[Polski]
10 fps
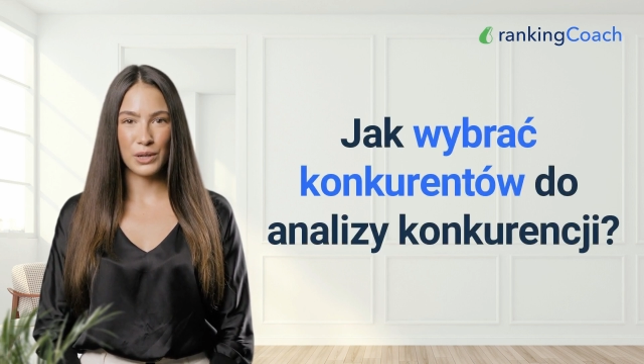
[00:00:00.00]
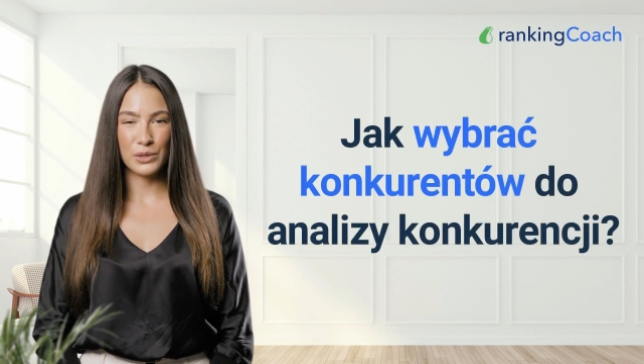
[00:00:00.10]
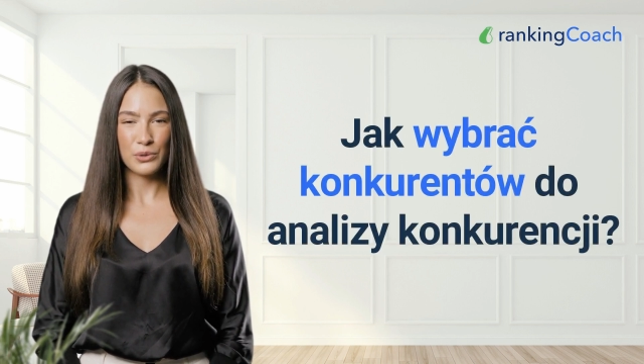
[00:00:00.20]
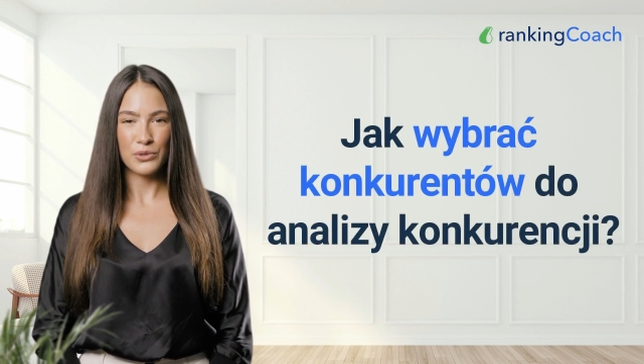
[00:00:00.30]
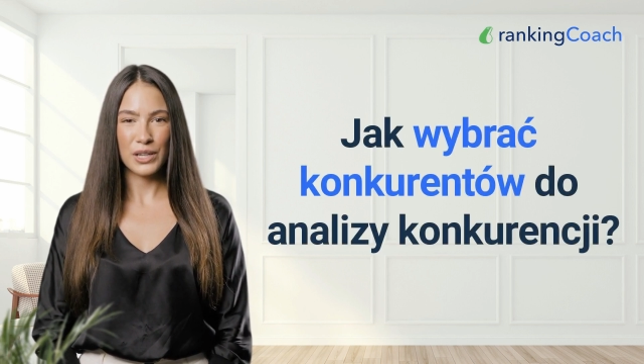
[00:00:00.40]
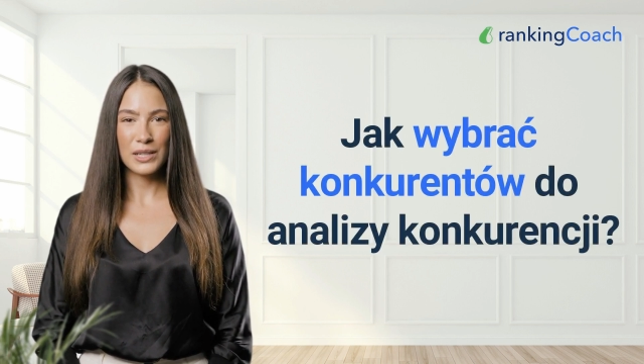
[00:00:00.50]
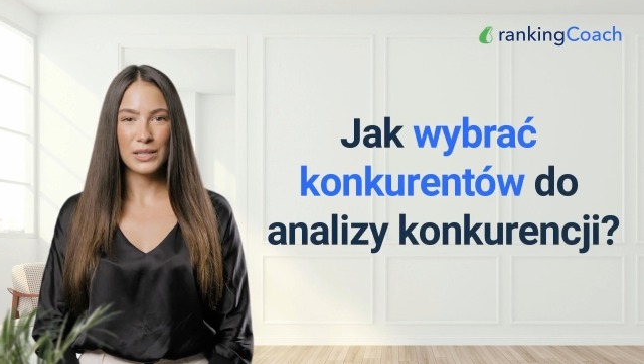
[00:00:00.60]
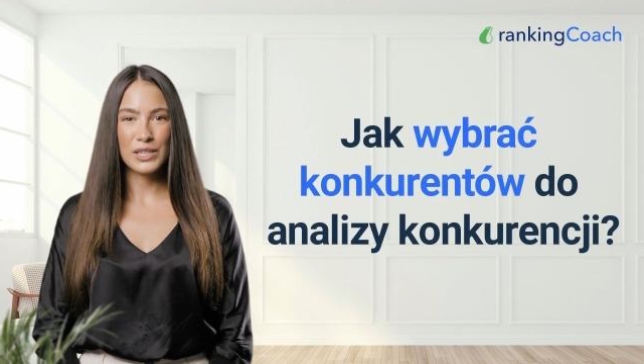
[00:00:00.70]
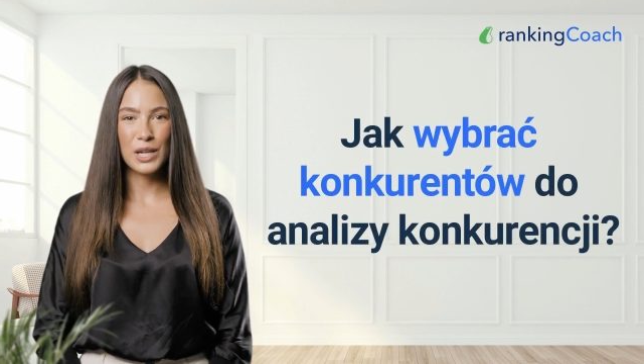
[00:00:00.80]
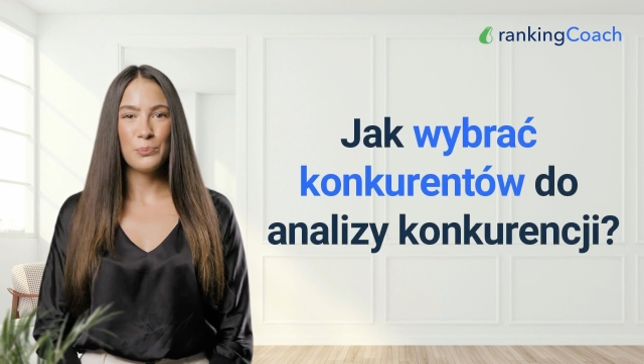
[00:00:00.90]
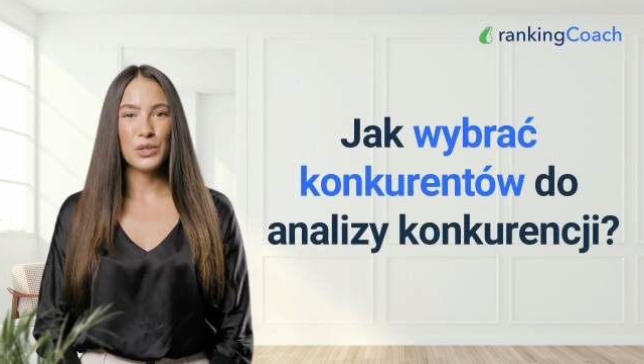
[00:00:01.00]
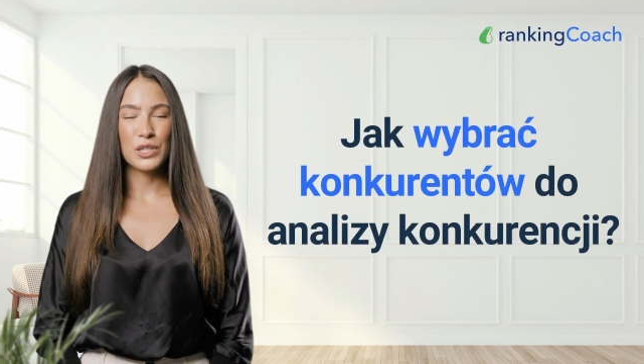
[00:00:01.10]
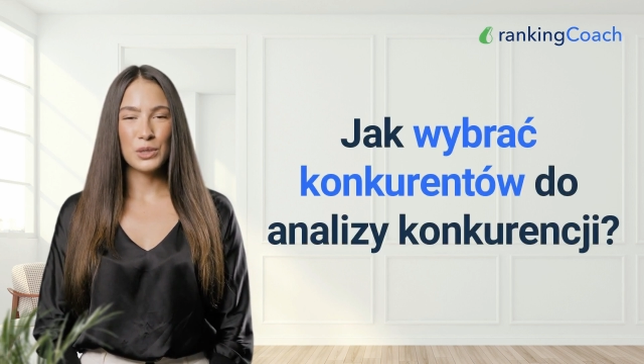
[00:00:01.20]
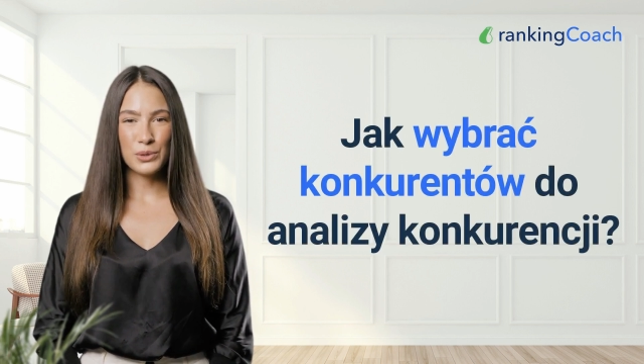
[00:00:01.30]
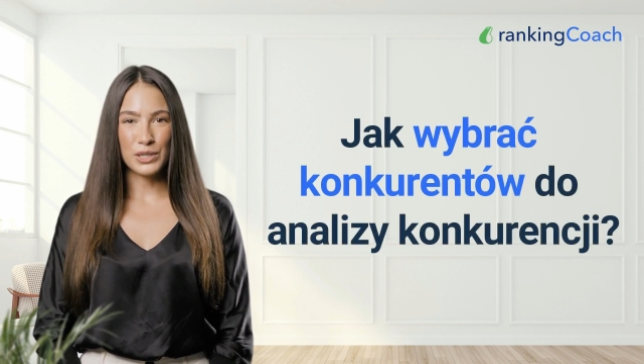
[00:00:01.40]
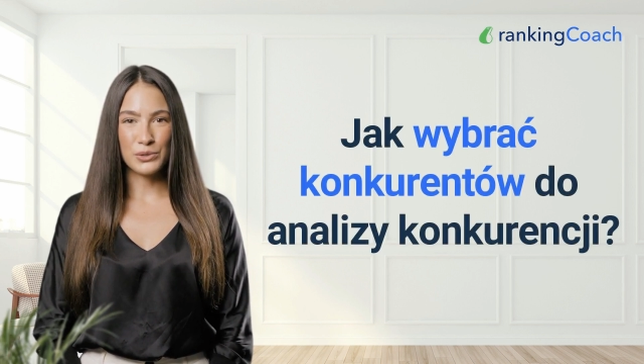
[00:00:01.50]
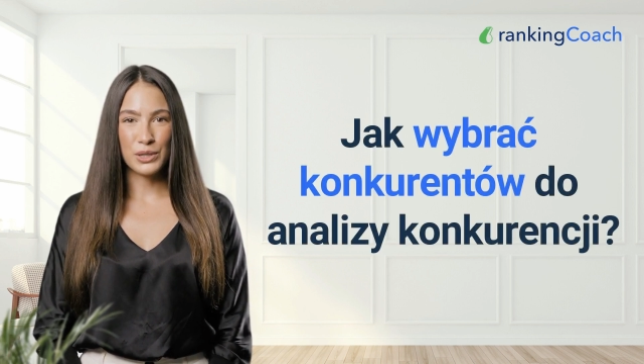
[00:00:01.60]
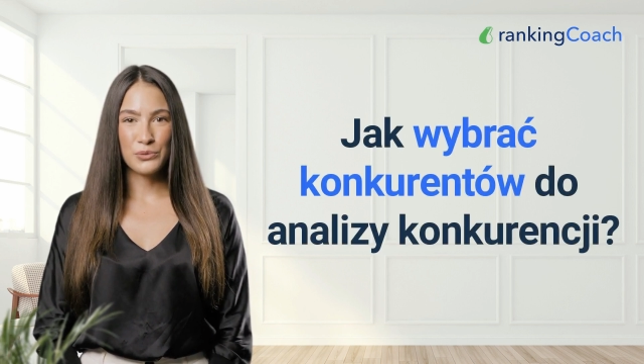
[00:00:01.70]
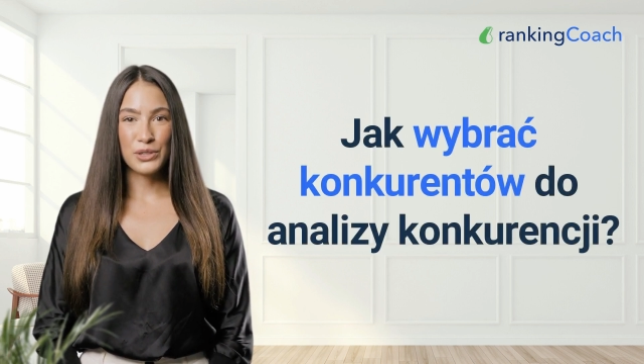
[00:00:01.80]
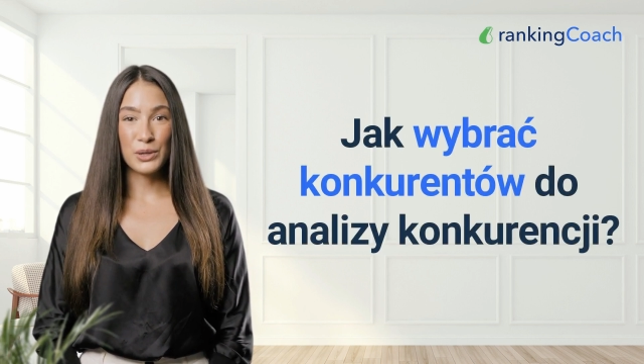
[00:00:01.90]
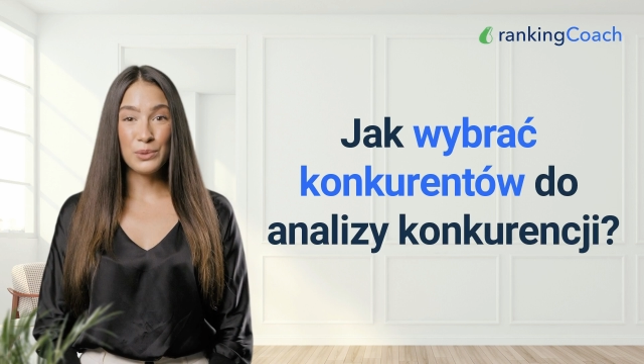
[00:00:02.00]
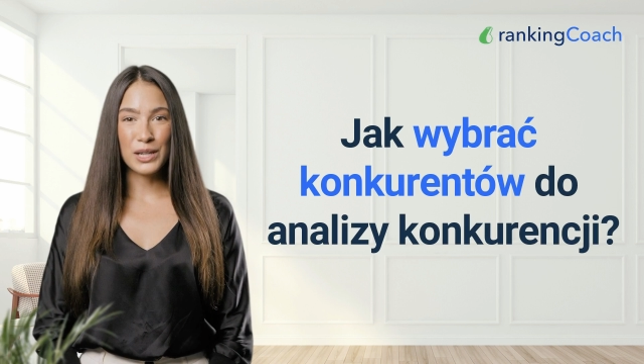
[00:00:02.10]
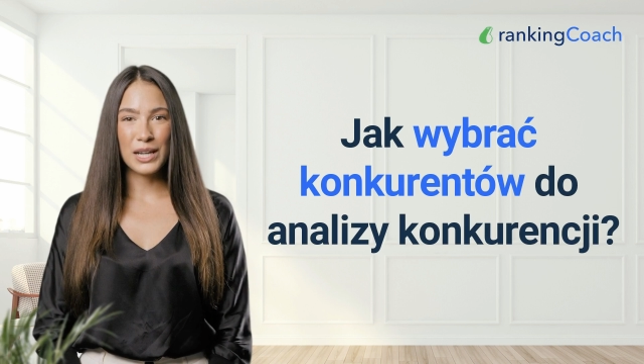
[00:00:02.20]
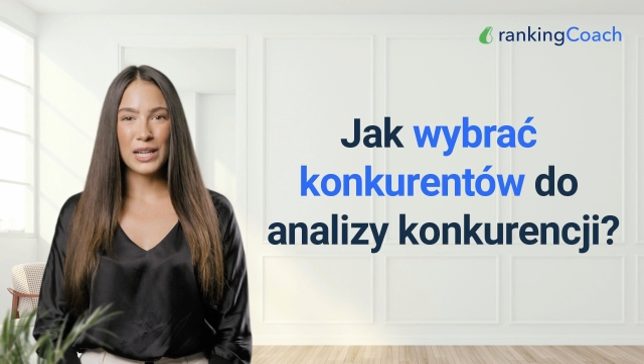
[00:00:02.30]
Pozwól więc, że pokażemy Ci w tym filmie,